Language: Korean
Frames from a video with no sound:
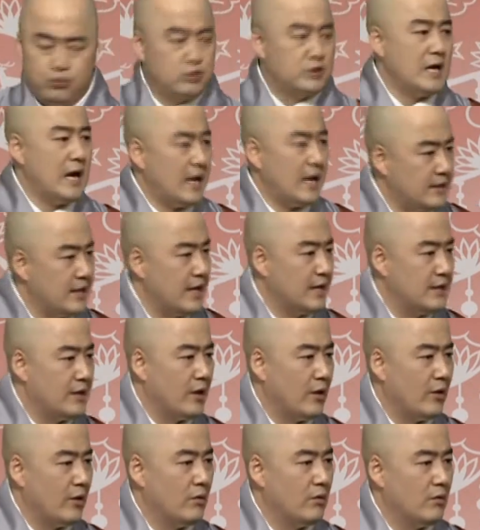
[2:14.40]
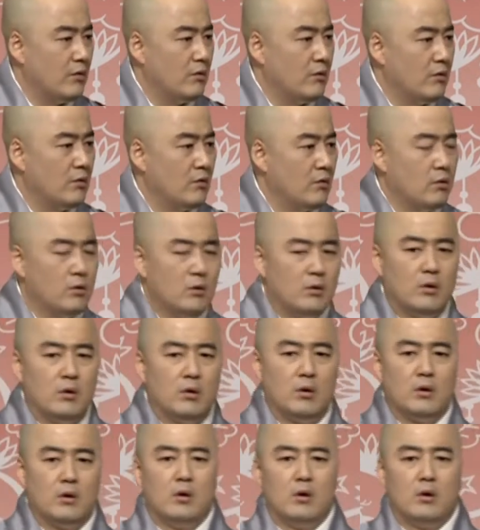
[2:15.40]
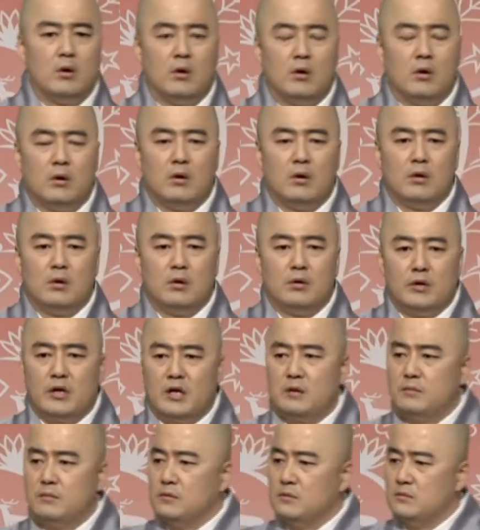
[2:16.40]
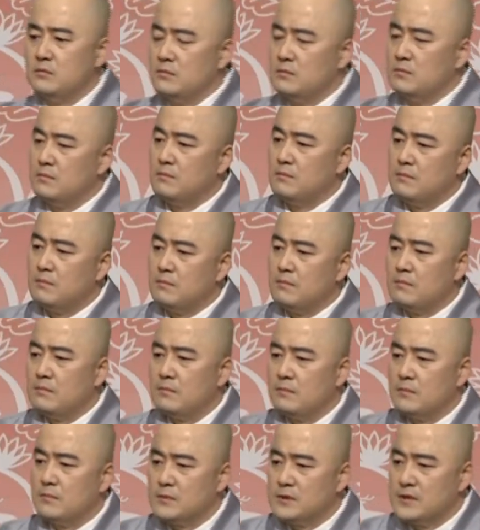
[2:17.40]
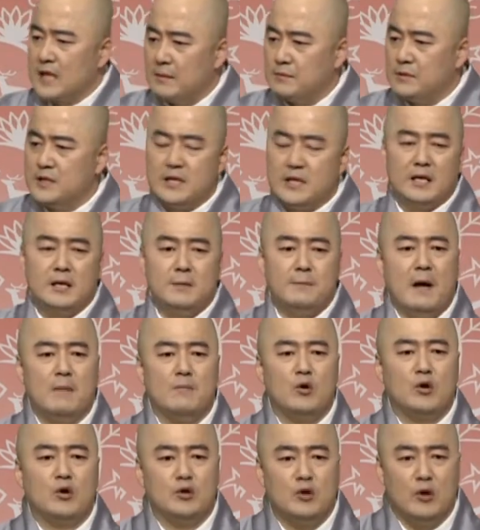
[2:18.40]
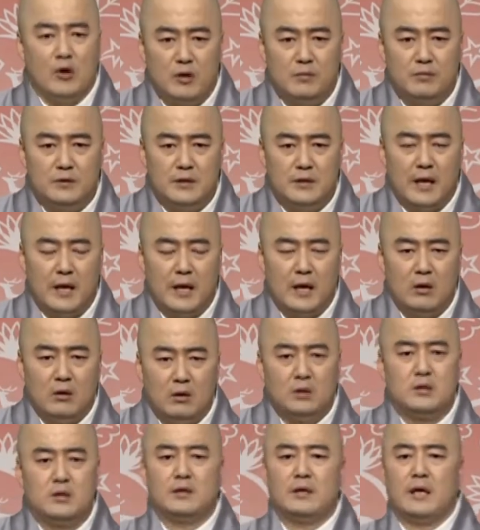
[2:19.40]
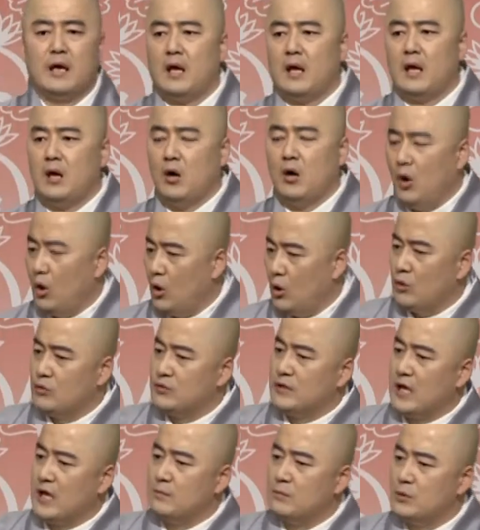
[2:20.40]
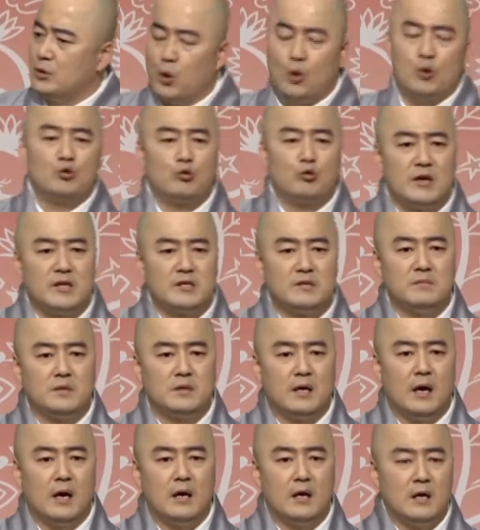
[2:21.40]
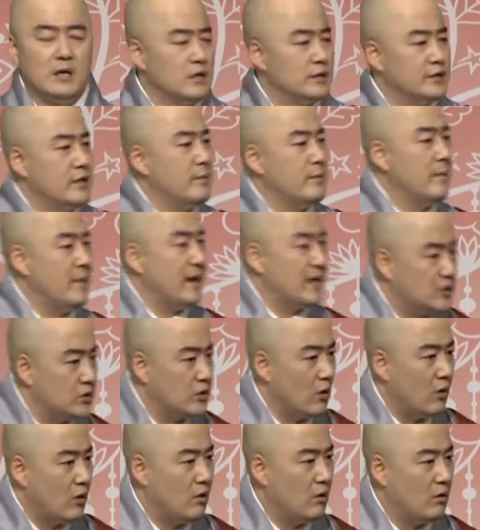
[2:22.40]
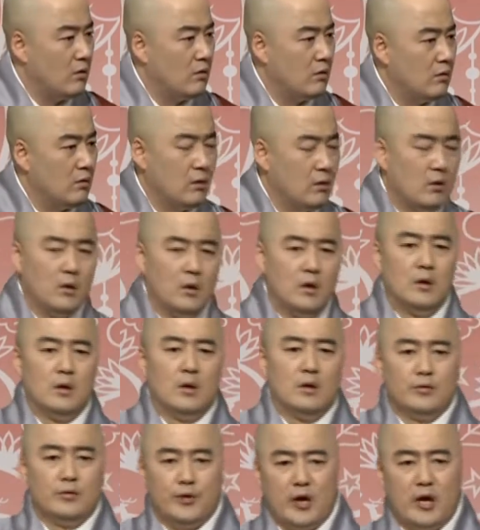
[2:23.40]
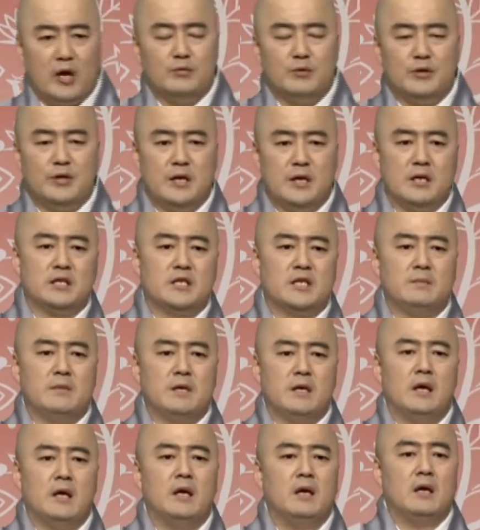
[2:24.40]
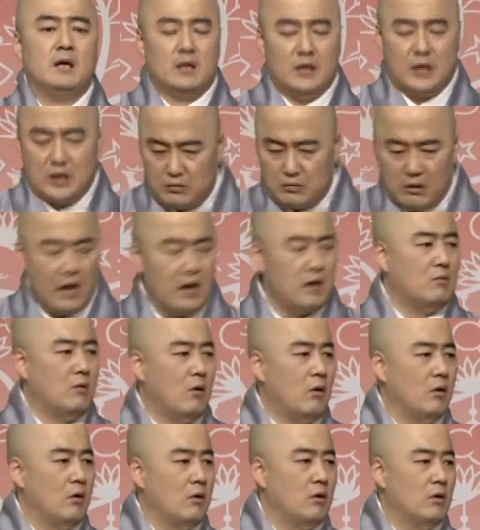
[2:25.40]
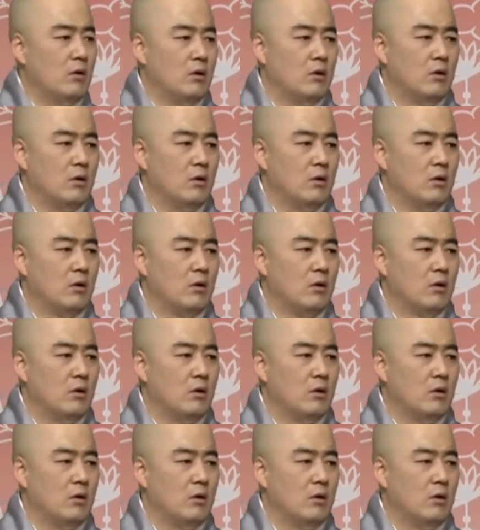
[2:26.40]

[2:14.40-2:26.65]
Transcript: 부자가 돼야 돼요. 네. 여러분 삼시세끼 밥 먹기도 어려운데 어떻게 어려운 사람을 도울 수가 있습니까? 세면 맞죠? 네. 여러분들이 열심히 기도하고